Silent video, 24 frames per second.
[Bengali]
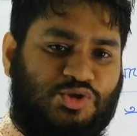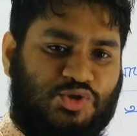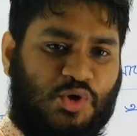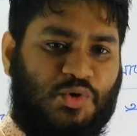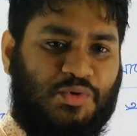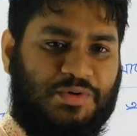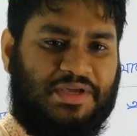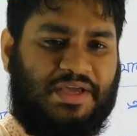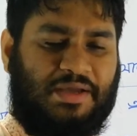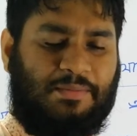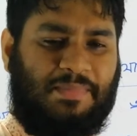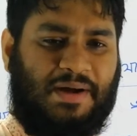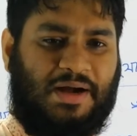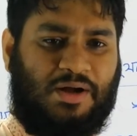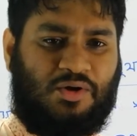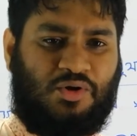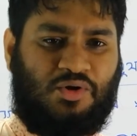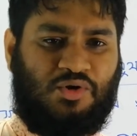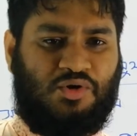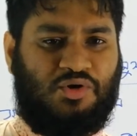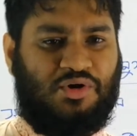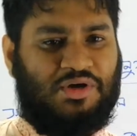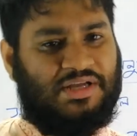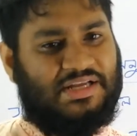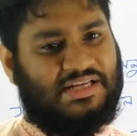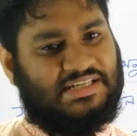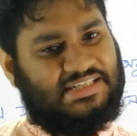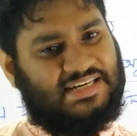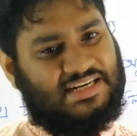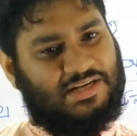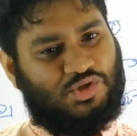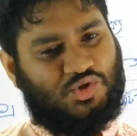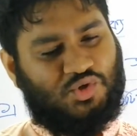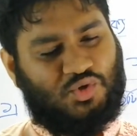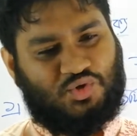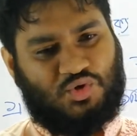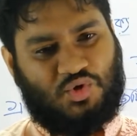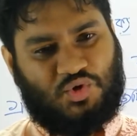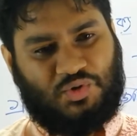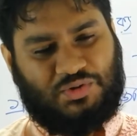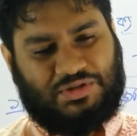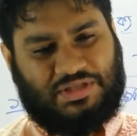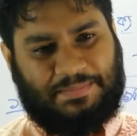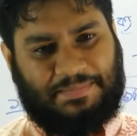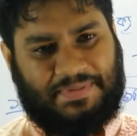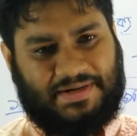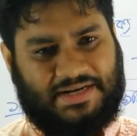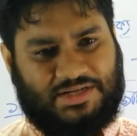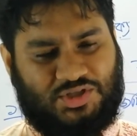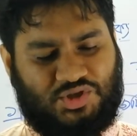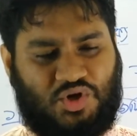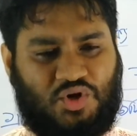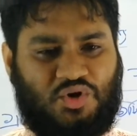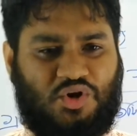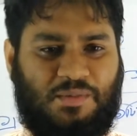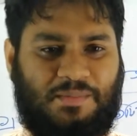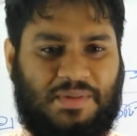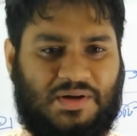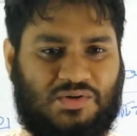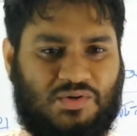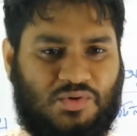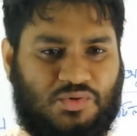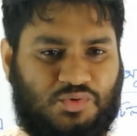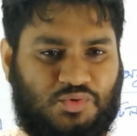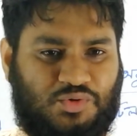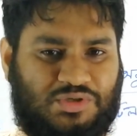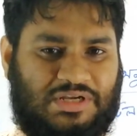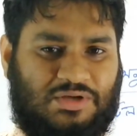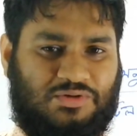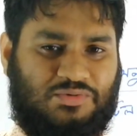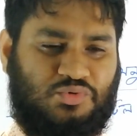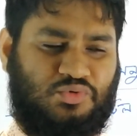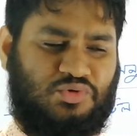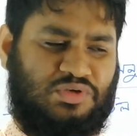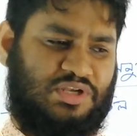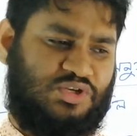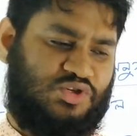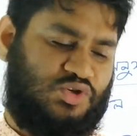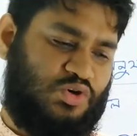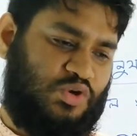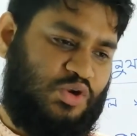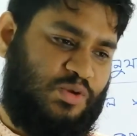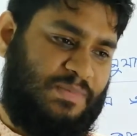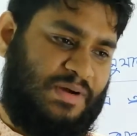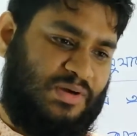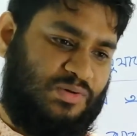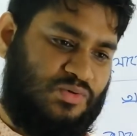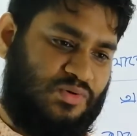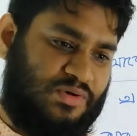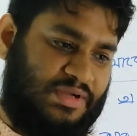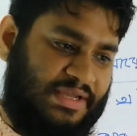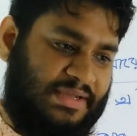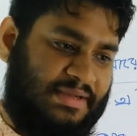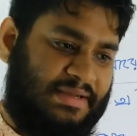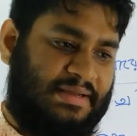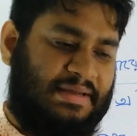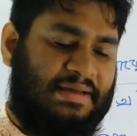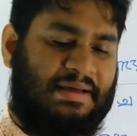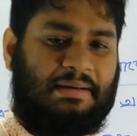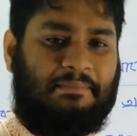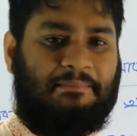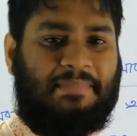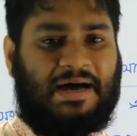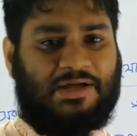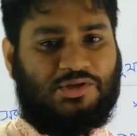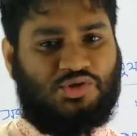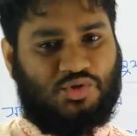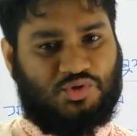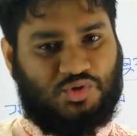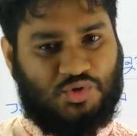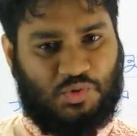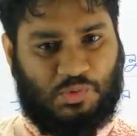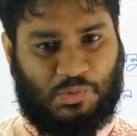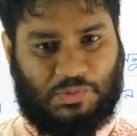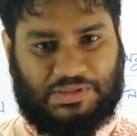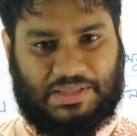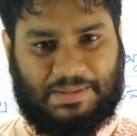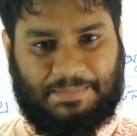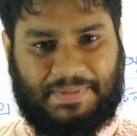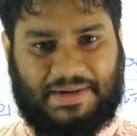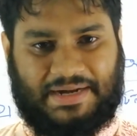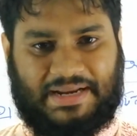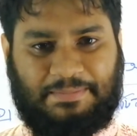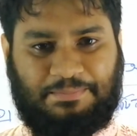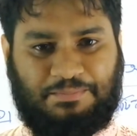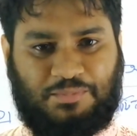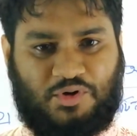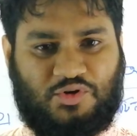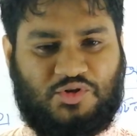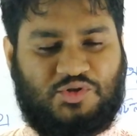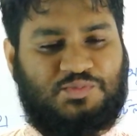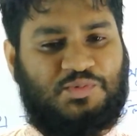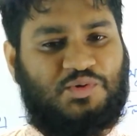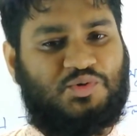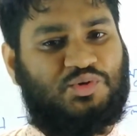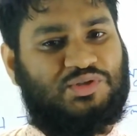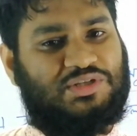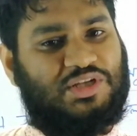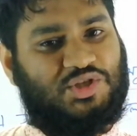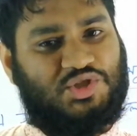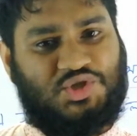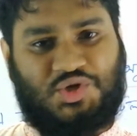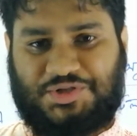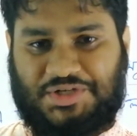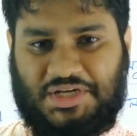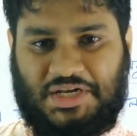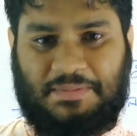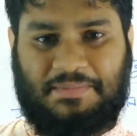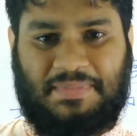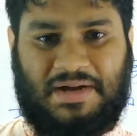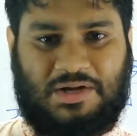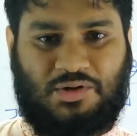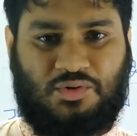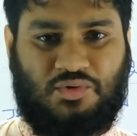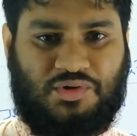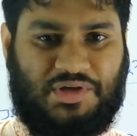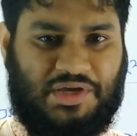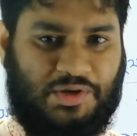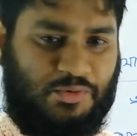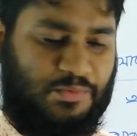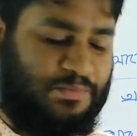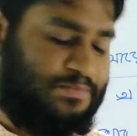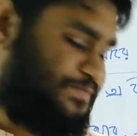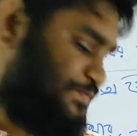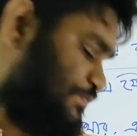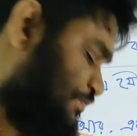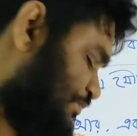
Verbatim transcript: যৌগিক বাক্য সেটা যুক্ত করতে পারে সরল বাক্য দুইটা দুইটা সরল বাক্যকে বা যুক্ত করতে পারে পরস্পর দুইটা জটিল বাক্যকেও